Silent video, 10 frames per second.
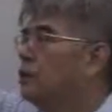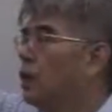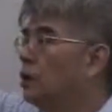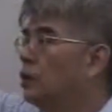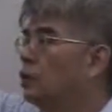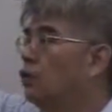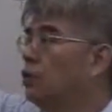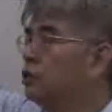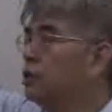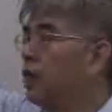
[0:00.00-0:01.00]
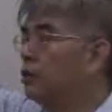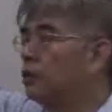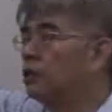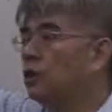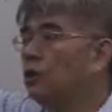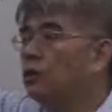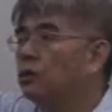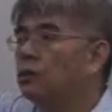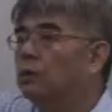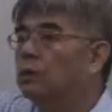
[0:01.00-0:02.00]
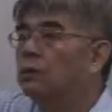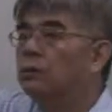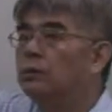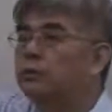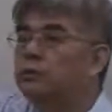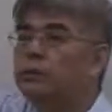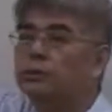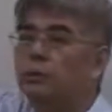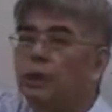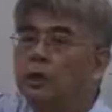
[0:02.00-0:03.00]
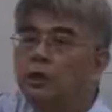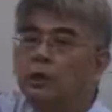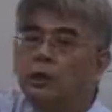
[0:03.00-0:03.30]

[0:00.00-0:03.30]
这个值如果小的时候是什么？